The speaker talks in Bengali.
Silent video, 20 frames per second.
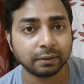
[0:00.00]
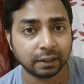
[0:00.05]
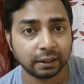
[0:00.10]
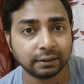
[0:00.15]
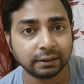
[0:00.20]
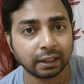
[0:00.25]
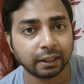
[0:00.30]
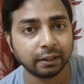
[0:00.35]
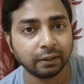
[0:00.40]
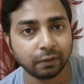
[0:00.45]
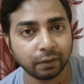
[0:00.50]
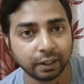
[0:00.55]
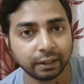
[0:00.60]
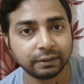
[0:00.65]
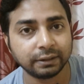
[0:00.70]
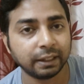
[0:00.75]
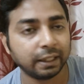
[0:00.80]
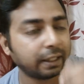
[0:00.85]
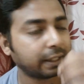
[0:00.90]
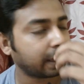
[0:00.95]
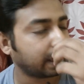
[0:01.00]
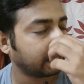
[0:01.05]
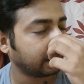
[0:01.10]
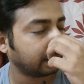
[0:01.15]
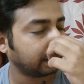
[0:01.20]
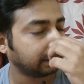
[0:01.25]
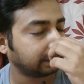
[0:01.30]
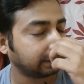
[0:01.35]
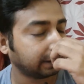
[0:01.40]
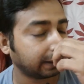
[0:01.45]
মানে সানি দলের ছেলের
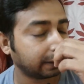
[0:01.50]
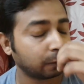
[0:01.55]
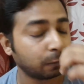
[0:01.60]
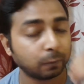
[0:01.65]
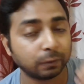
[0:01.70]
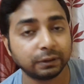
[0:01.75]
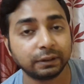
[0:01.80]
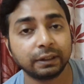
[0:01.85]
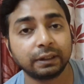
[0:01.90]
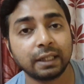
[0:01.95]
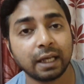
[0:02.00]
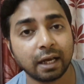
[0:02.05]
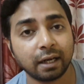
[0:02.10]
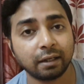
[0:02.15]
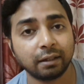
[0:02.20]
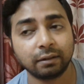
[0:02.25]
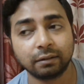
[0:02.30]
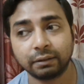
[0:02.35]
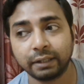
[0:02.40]
ক্যারেক্টারটা যে করছে তার